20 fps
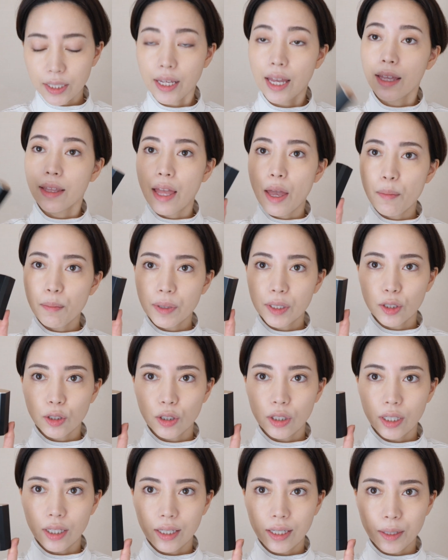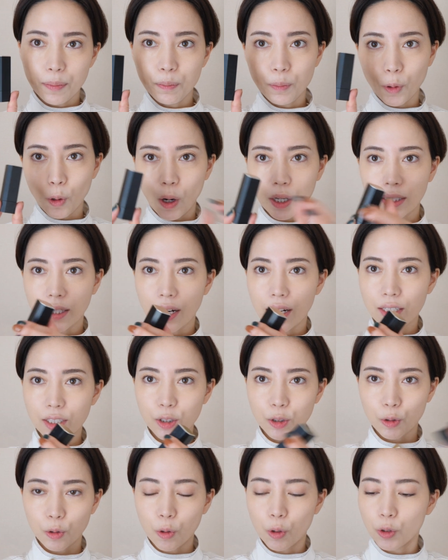にね年末にリップを新し
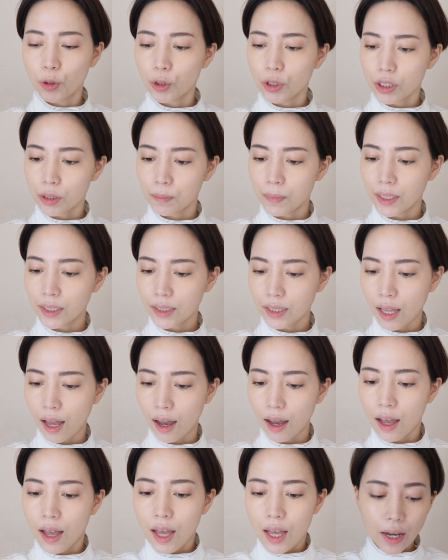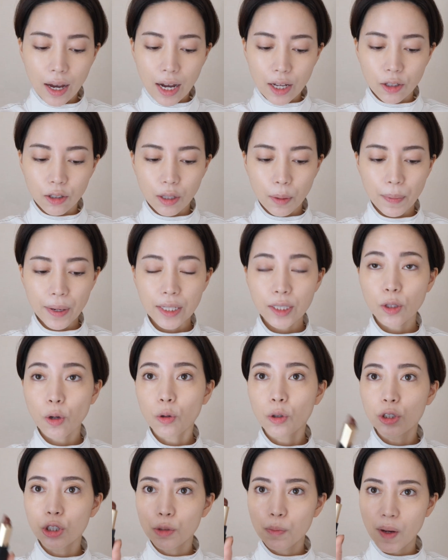く購入しましたあのね
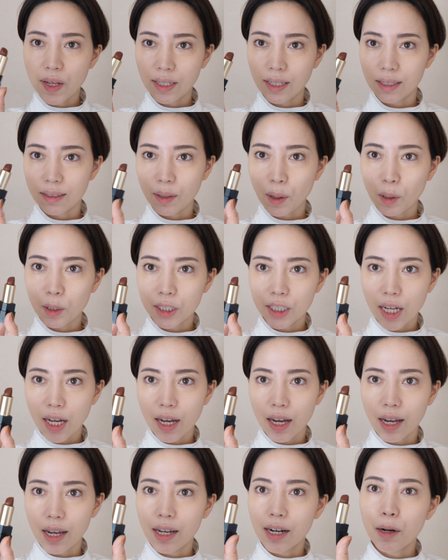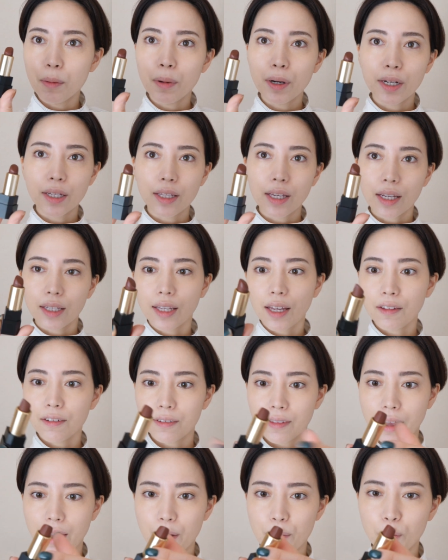ベストコスメにたくさん選ばれていた
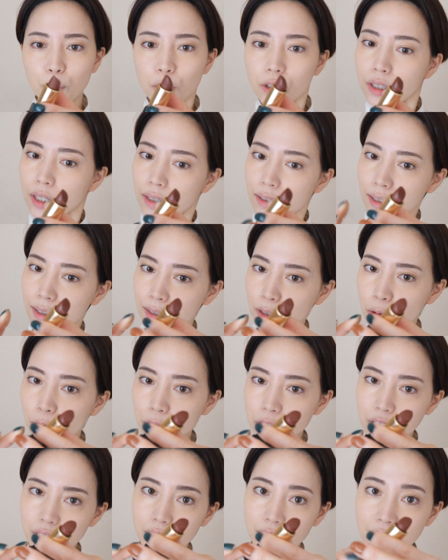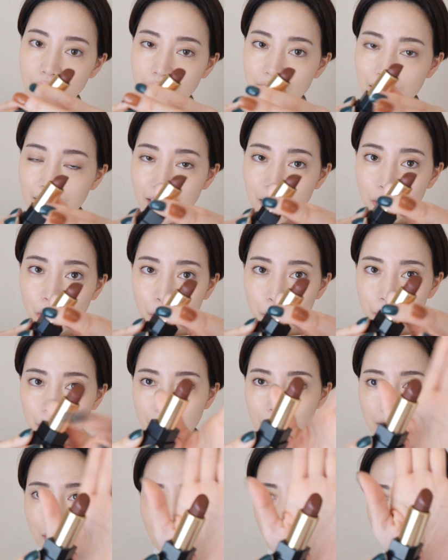ので持ってる方多いんじゃないかなと思うんです